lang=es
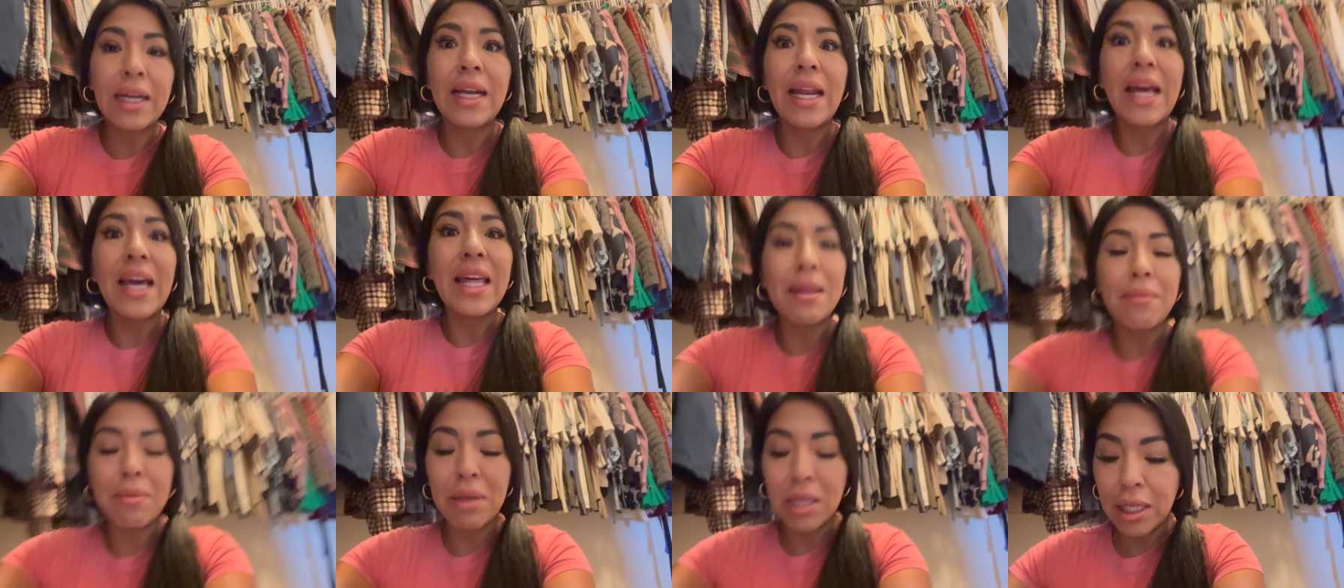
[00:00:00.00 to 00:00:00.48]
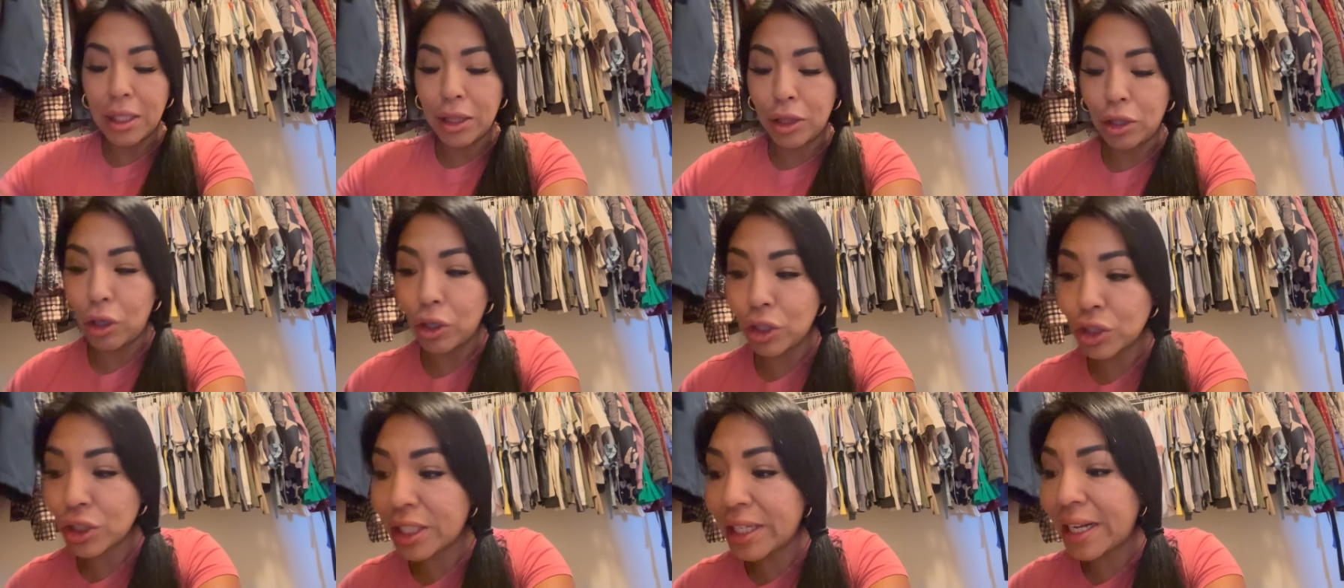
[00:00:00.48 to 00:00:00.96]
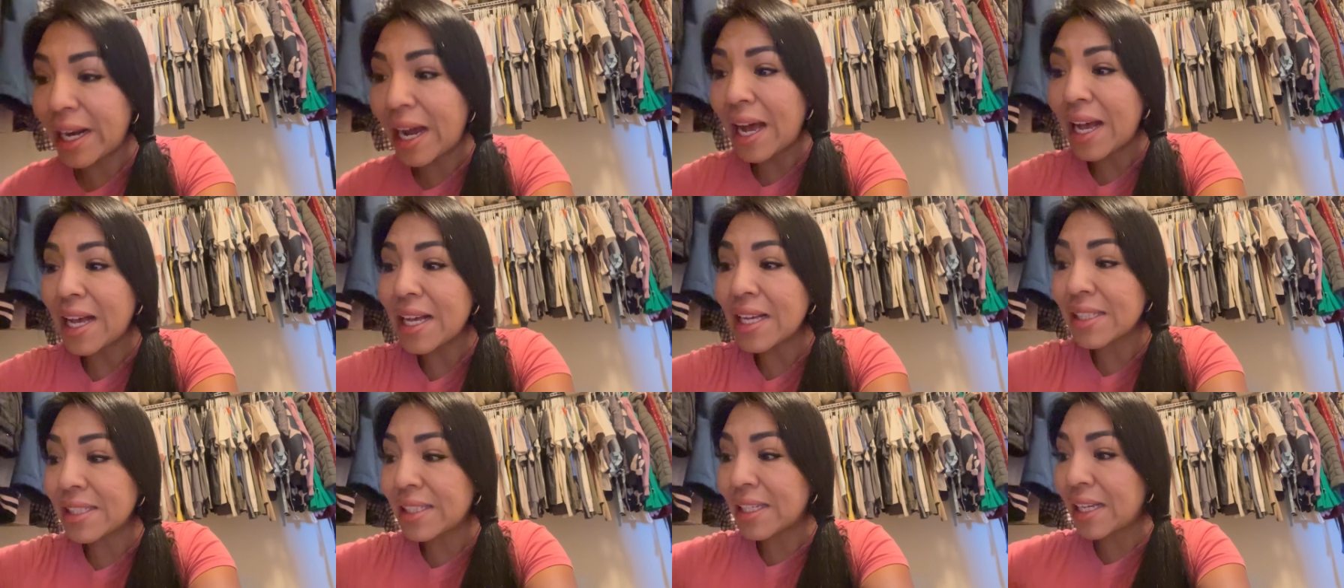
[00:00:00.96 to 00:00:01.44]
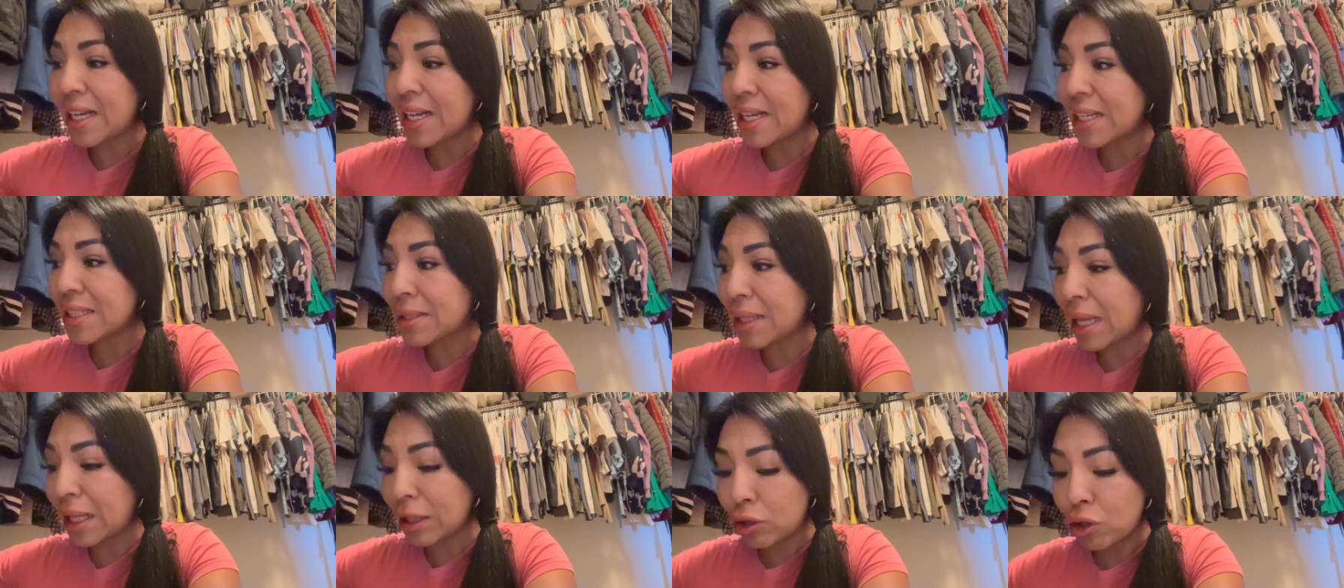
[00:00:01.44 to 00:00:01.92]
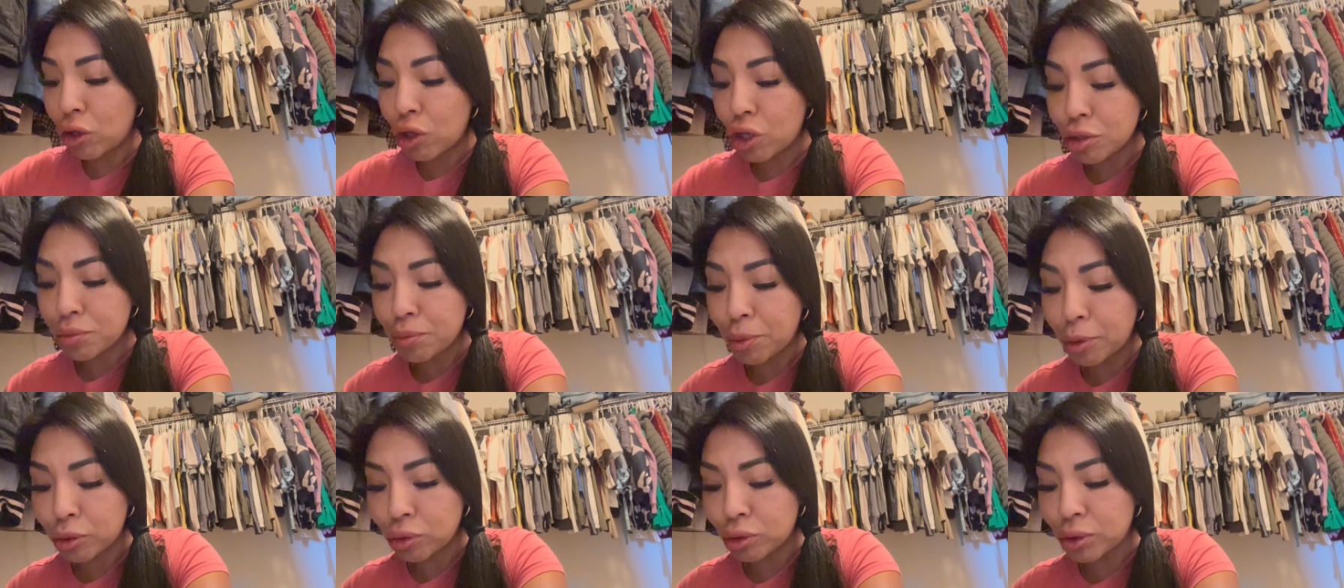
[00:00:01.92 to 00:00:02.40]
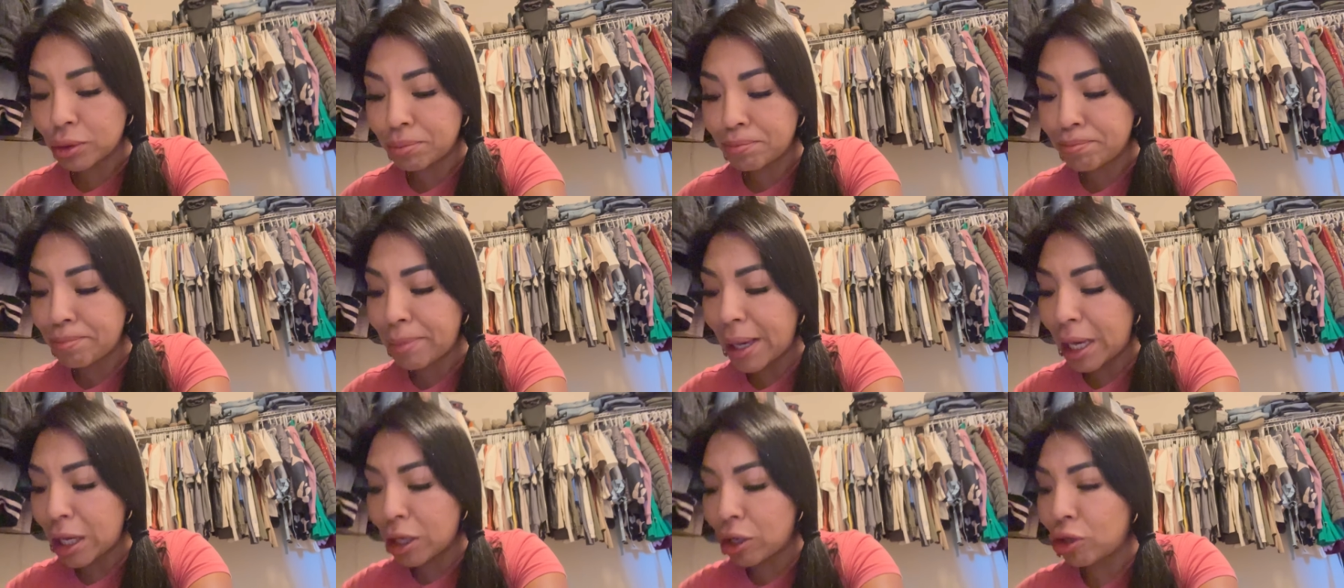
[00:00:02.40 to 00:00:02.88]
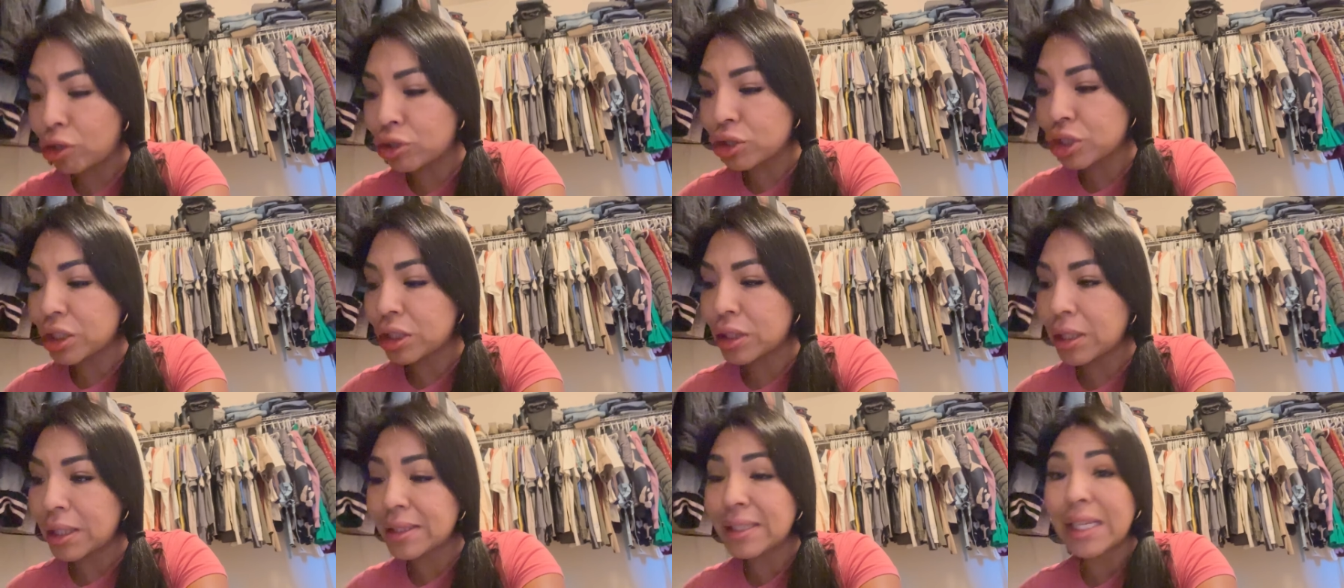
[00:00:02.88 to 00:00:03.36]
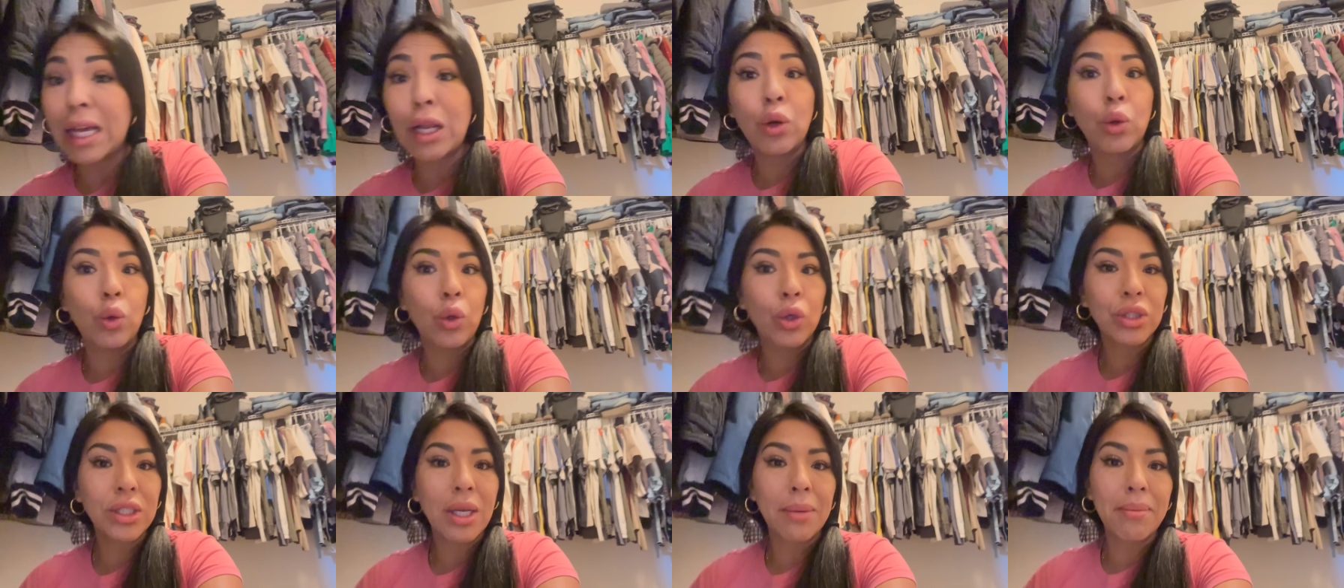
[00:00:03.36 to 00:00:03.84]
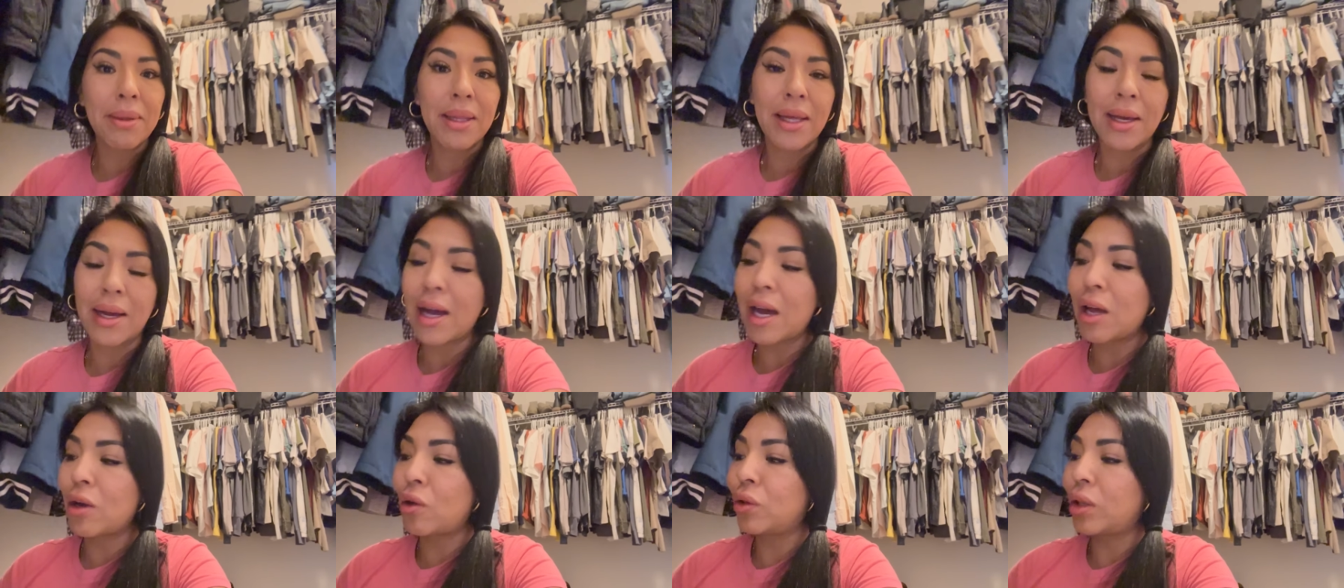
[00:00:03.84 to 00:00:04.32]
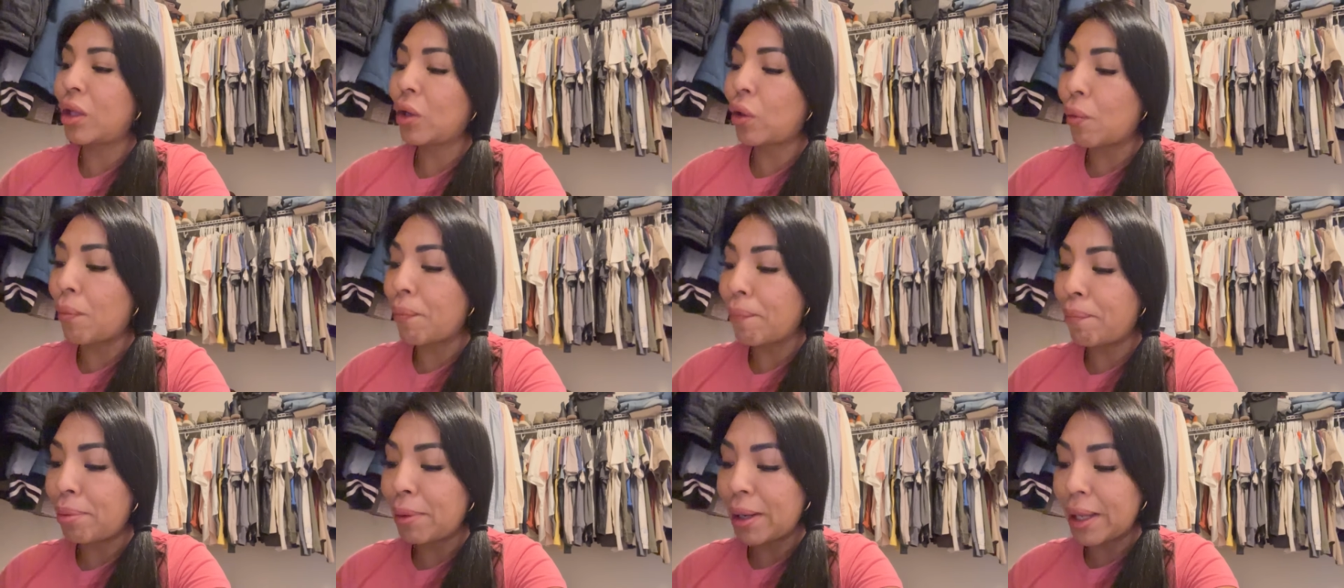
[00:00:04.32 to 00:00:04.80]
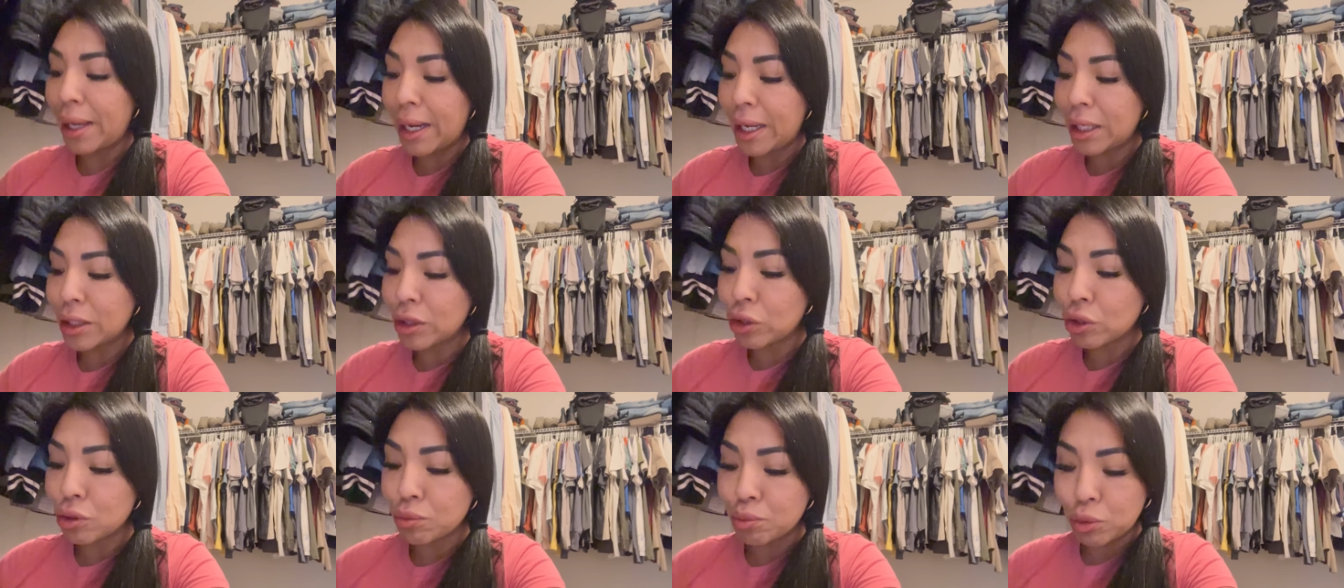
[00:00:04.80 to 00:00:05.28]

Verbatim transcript: Nada, amiguitos, gracias a todos por sus bellos saludos que me dejaron de cumpleaños.